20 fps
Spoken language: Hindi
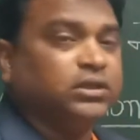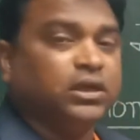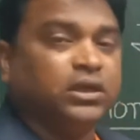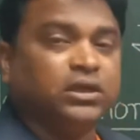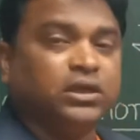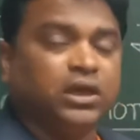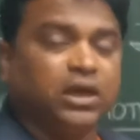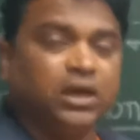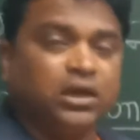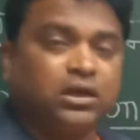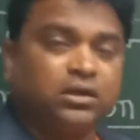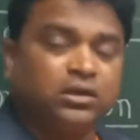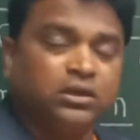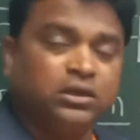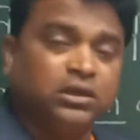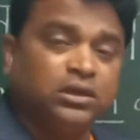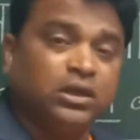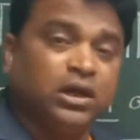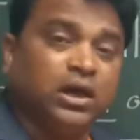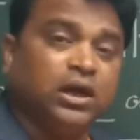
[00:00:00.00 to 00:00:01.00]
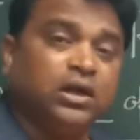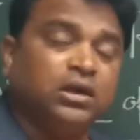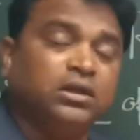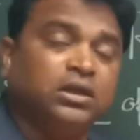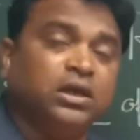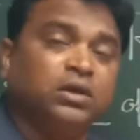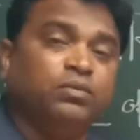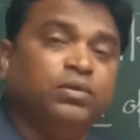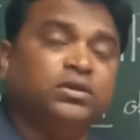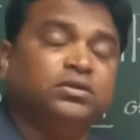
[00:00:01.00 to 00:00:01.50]
है कि आर्य की
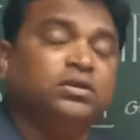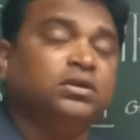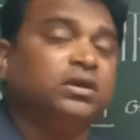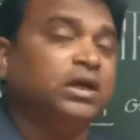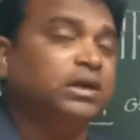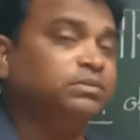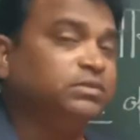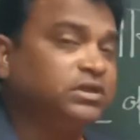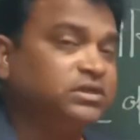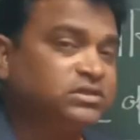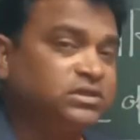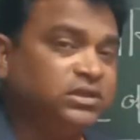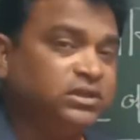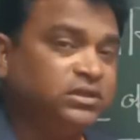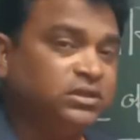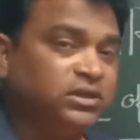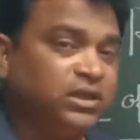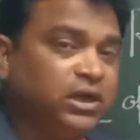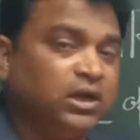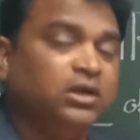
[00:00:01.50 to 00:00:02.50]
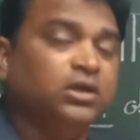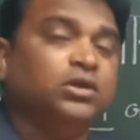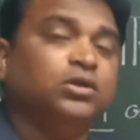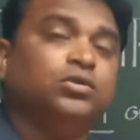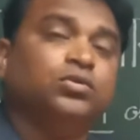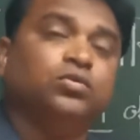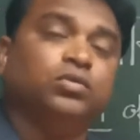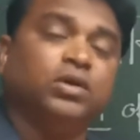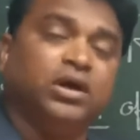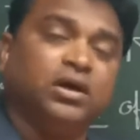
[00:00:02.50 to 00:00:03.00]
आर्यावर्त नाम किसने दिया
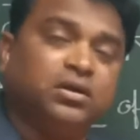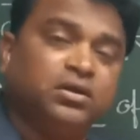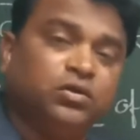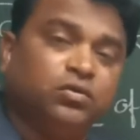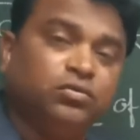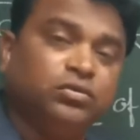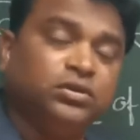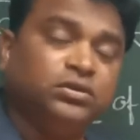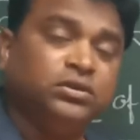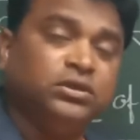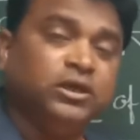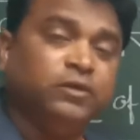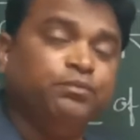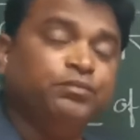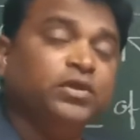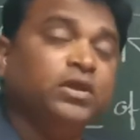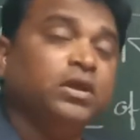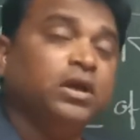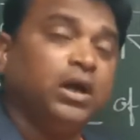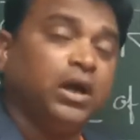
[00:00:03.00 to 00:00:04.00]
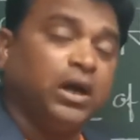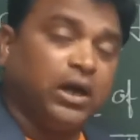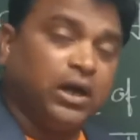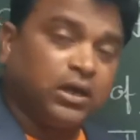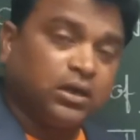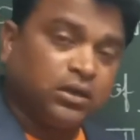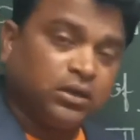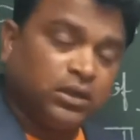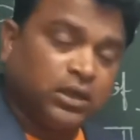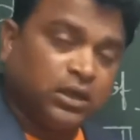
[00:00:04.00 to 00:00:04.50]
तो आर्यों ने दिया
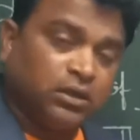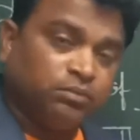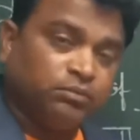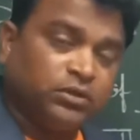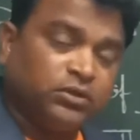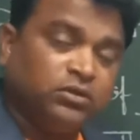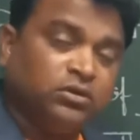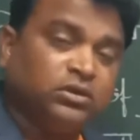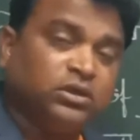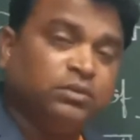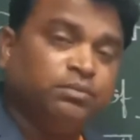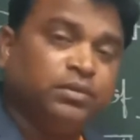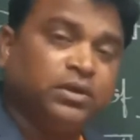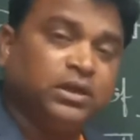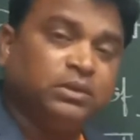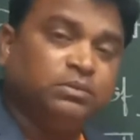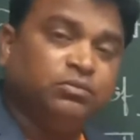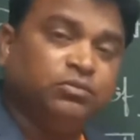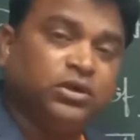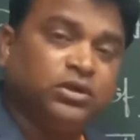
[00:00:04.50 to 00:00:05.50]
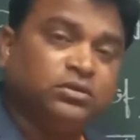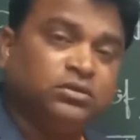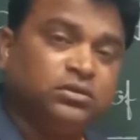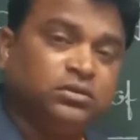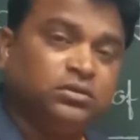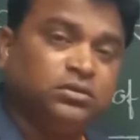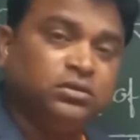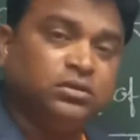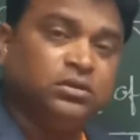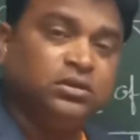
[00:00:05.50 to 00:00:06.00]
आर्या मतलब कि ब्रह्मवर्त
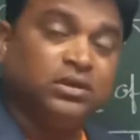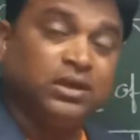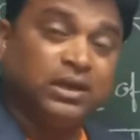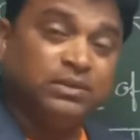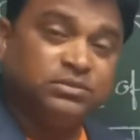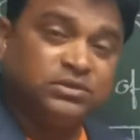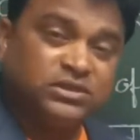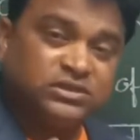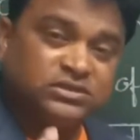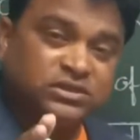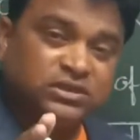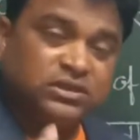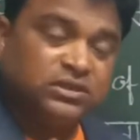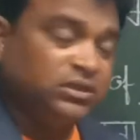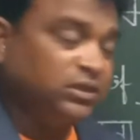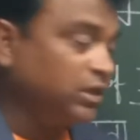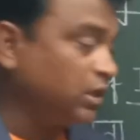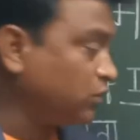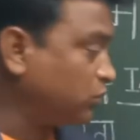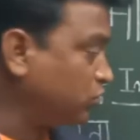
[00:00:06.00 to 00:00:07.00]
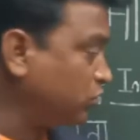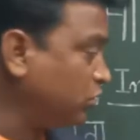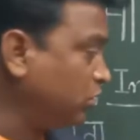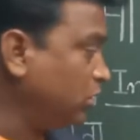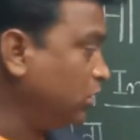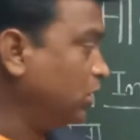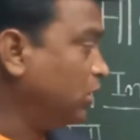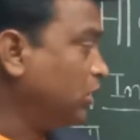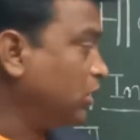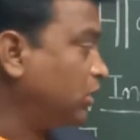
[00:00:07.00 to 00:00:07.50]
नाम किसने दिया तो
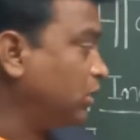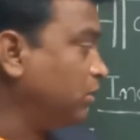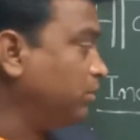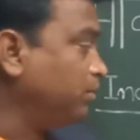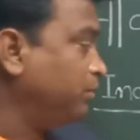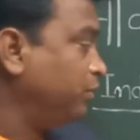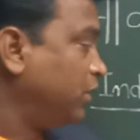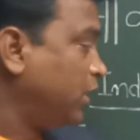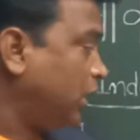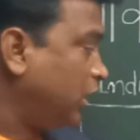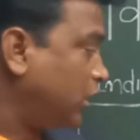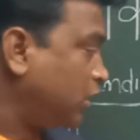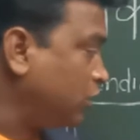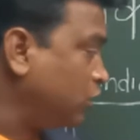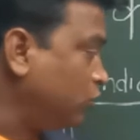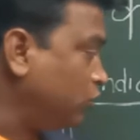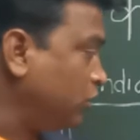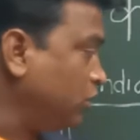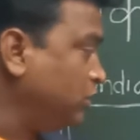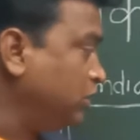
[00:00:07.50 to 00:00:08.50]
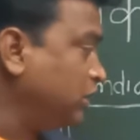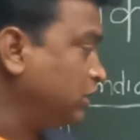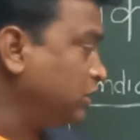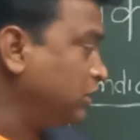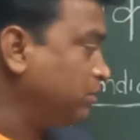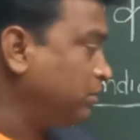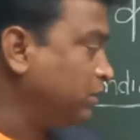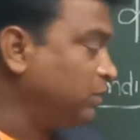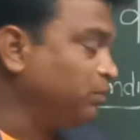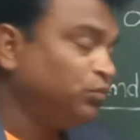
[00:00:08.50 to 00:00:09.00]
कि आर्यों ने दिया था
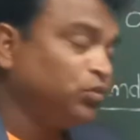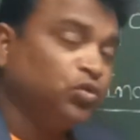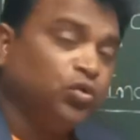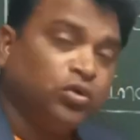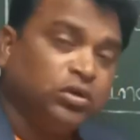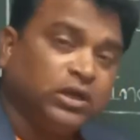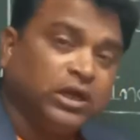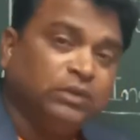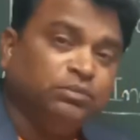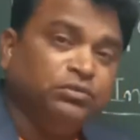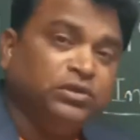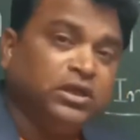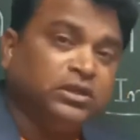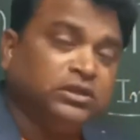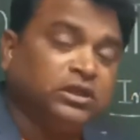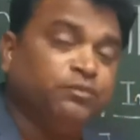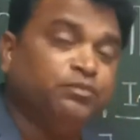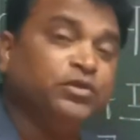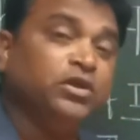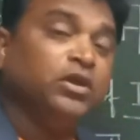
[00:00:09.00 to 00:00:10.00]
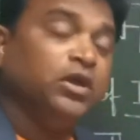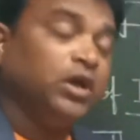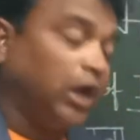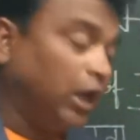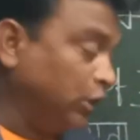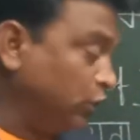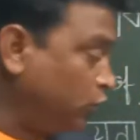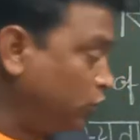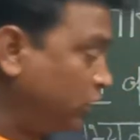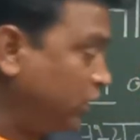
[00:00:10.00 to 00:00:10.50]
ब्रह्म दो नाम दिया था
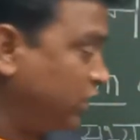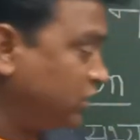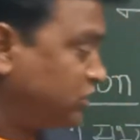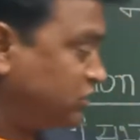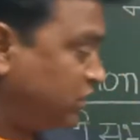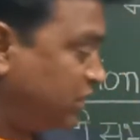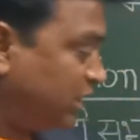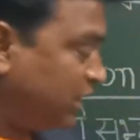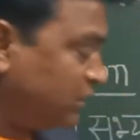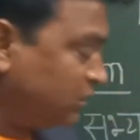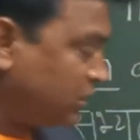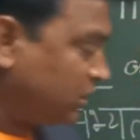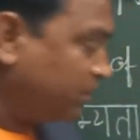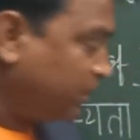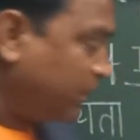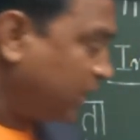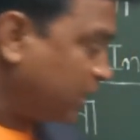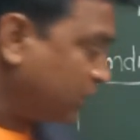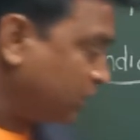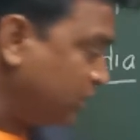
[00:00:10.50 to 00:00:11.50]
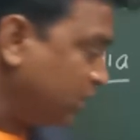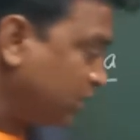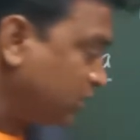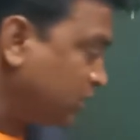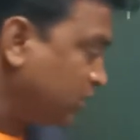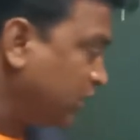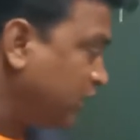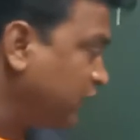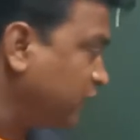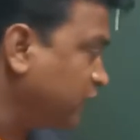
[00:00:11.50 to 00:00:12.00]
और इन्होंने एक क्षेत्र बांट दिया
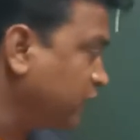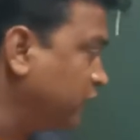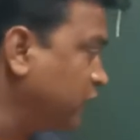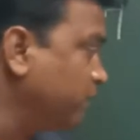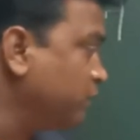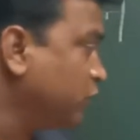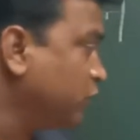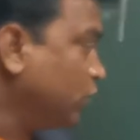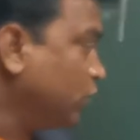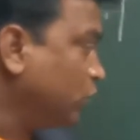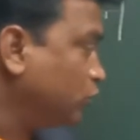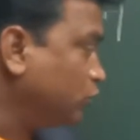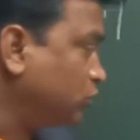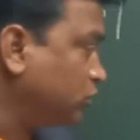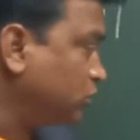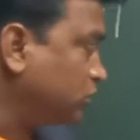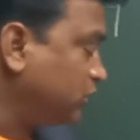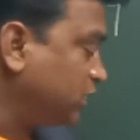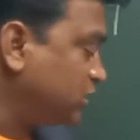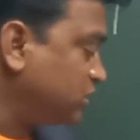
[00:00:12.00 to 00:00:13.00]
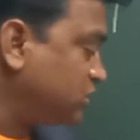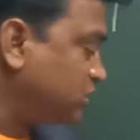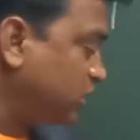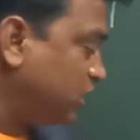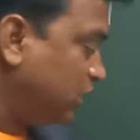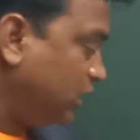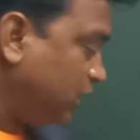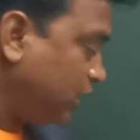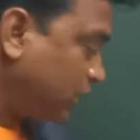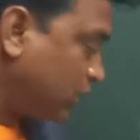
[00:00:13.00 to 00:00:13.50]
था कि उत्तर से
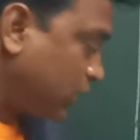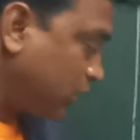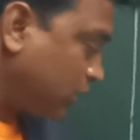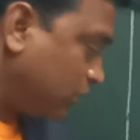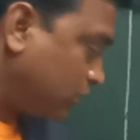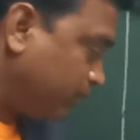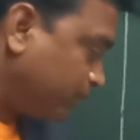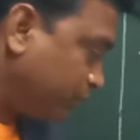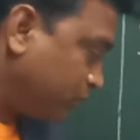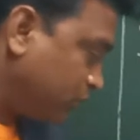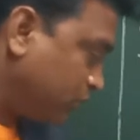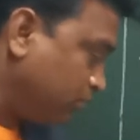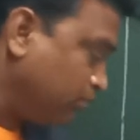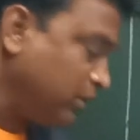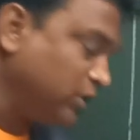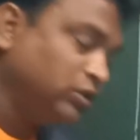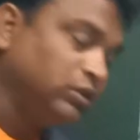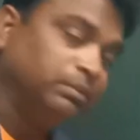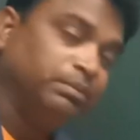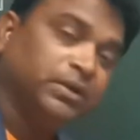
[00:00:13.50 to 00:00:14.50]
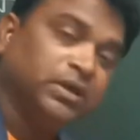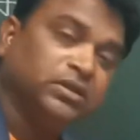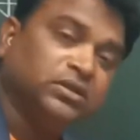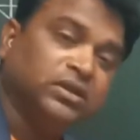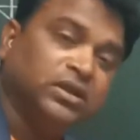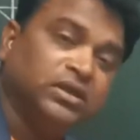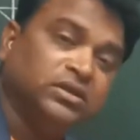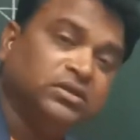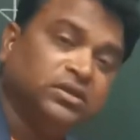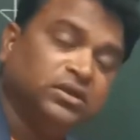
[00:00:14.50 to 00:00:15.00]
लेकर मध्य
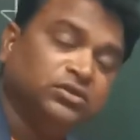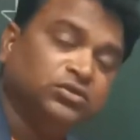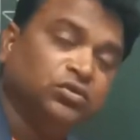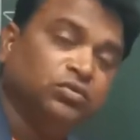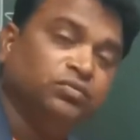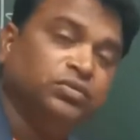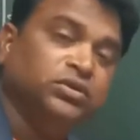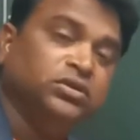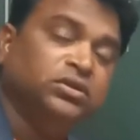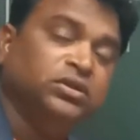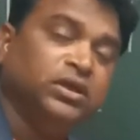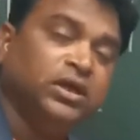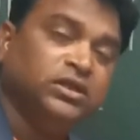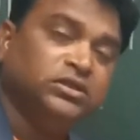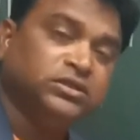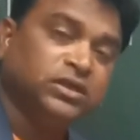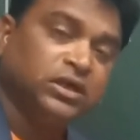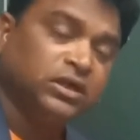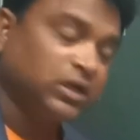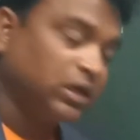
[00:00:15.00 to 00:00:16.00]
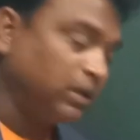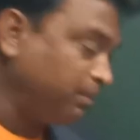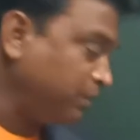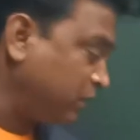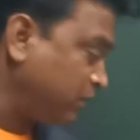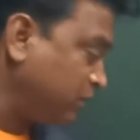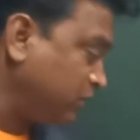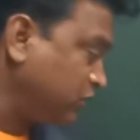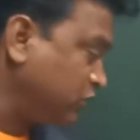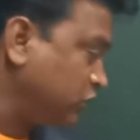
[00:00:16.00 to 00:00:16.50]
प्रदेश तक जो विंध्याचल का
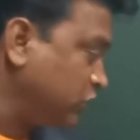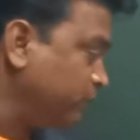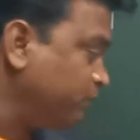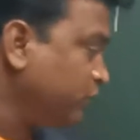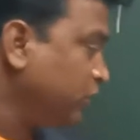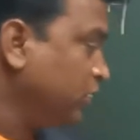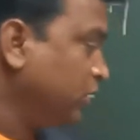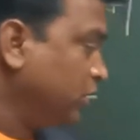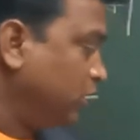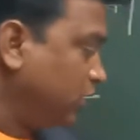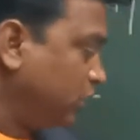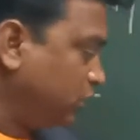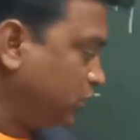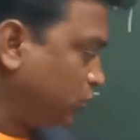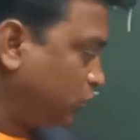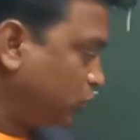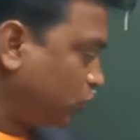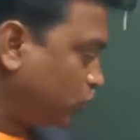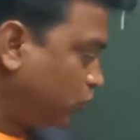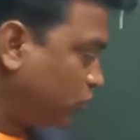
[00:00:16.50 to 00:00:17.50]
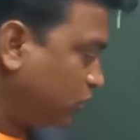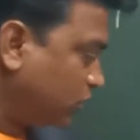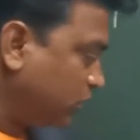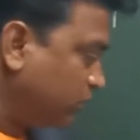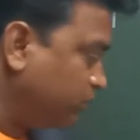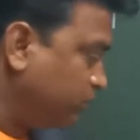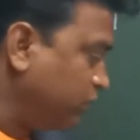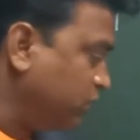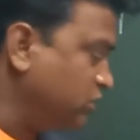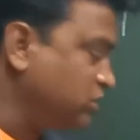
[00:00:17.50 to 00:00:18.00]
पर्वत है इन दोनों के
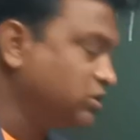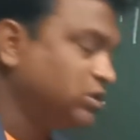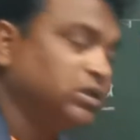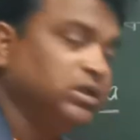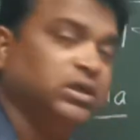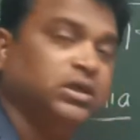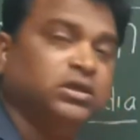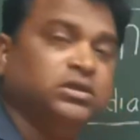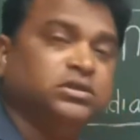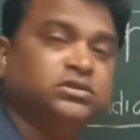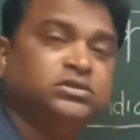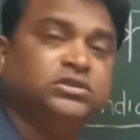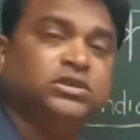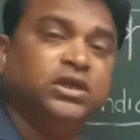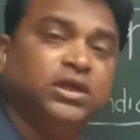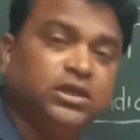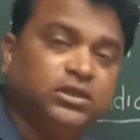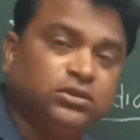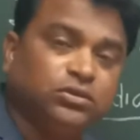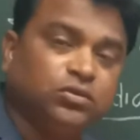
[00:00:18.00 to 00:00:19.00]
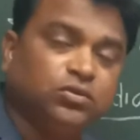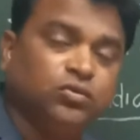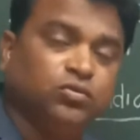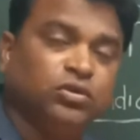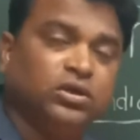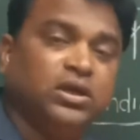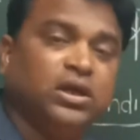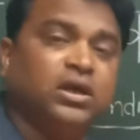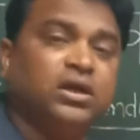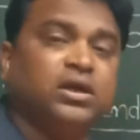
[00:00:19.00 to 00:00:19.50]
बीच के क्षेत्र को
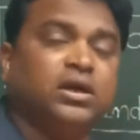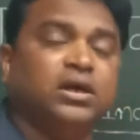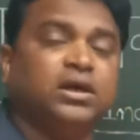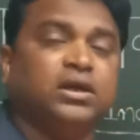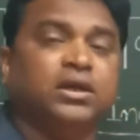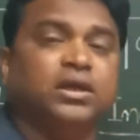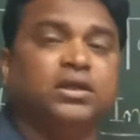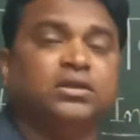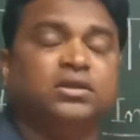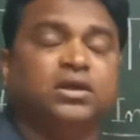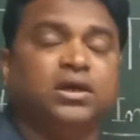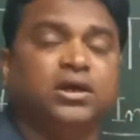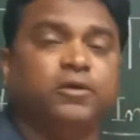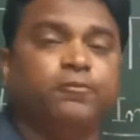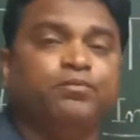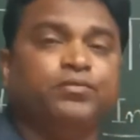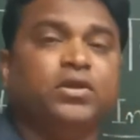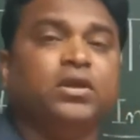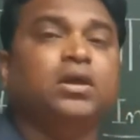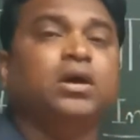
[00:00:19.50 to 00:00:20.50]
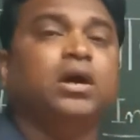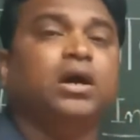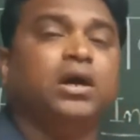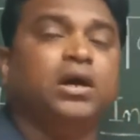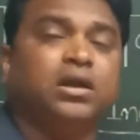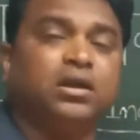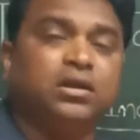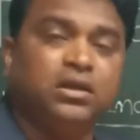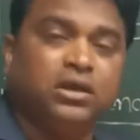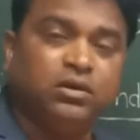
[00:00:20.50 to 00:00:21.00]
क्या कहा गया था
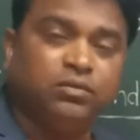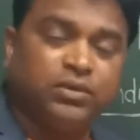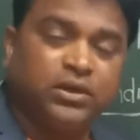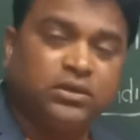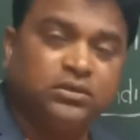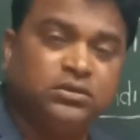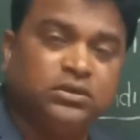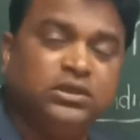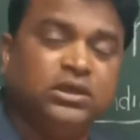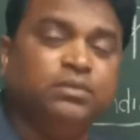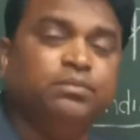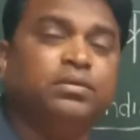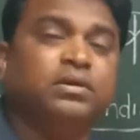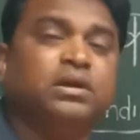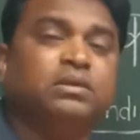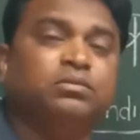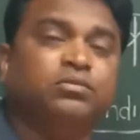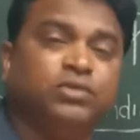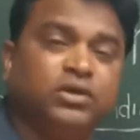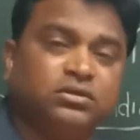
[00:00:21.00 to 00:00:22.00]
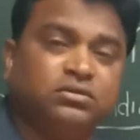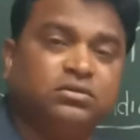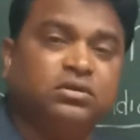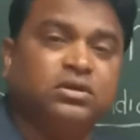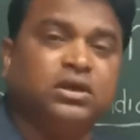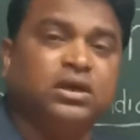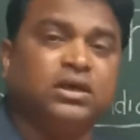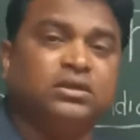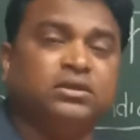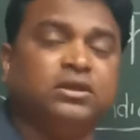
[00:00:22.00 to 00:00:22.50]
आर्यावर्त या ब्रह्मवर्त
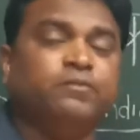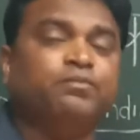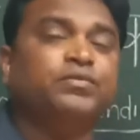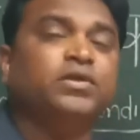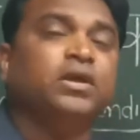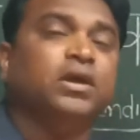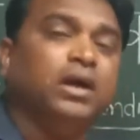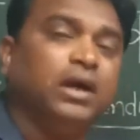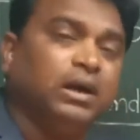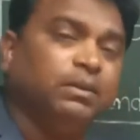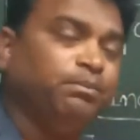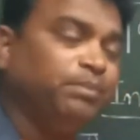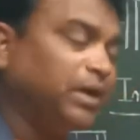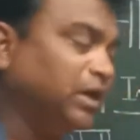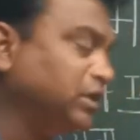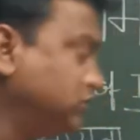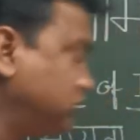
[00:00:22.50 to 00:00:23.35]
कहा था अब बात